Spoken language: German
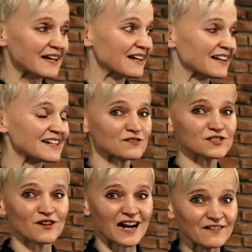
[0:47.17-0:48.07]
lasst uns
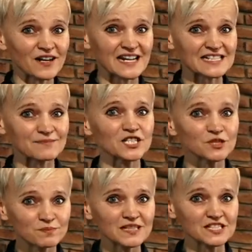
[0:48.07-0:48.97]
doch einfach erstmal ein
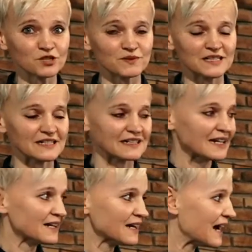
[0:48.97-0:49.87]
Spiel spielen.
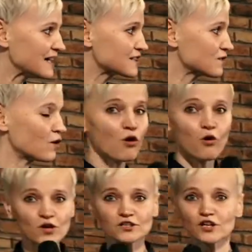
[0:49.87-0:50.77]
Also
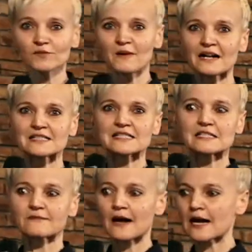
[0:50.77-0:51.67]
holt euch mal
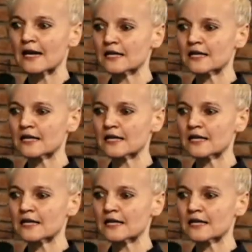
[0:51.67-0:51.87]
zwei,